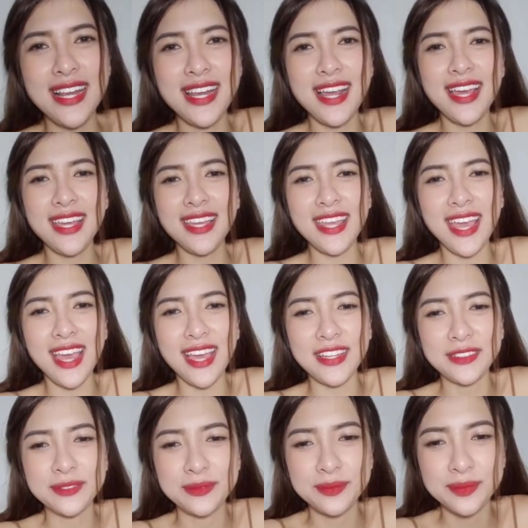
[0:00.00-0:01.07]
thị liên
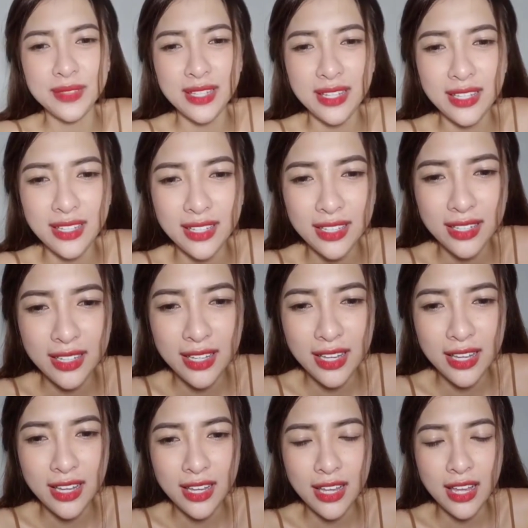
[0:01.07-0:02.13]
nha
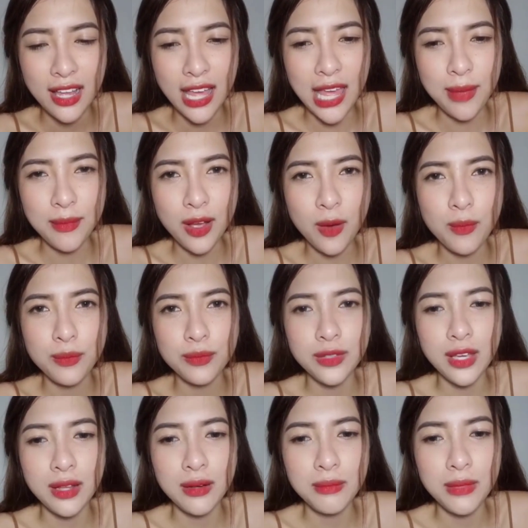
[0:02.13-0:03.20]
em không
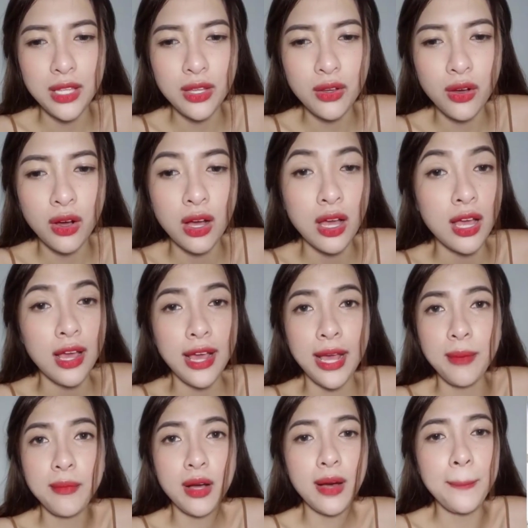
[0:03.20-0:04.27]
trên bigo
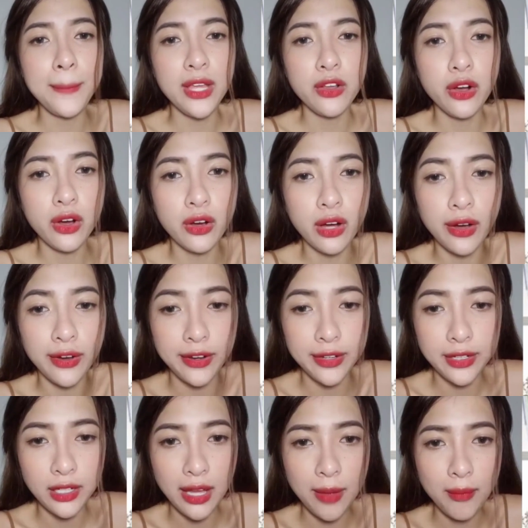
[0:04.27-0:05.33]
em up bigo
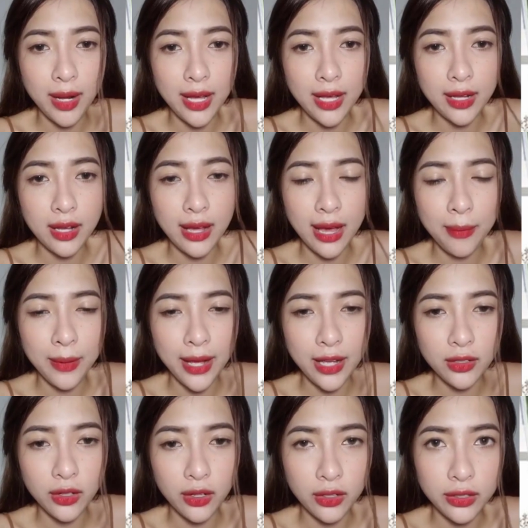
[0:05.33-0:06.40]
rồi em like cái app
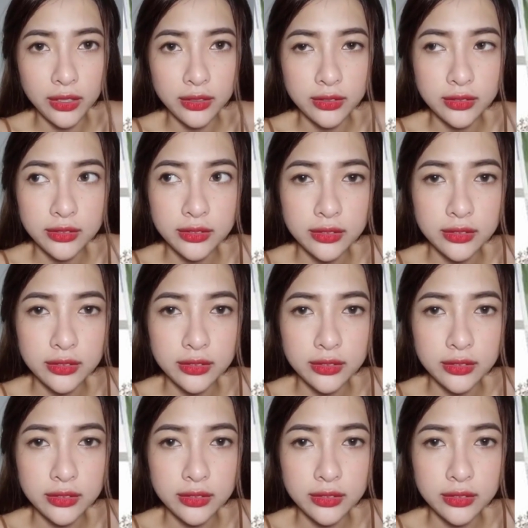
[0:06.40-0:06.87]
khác rồi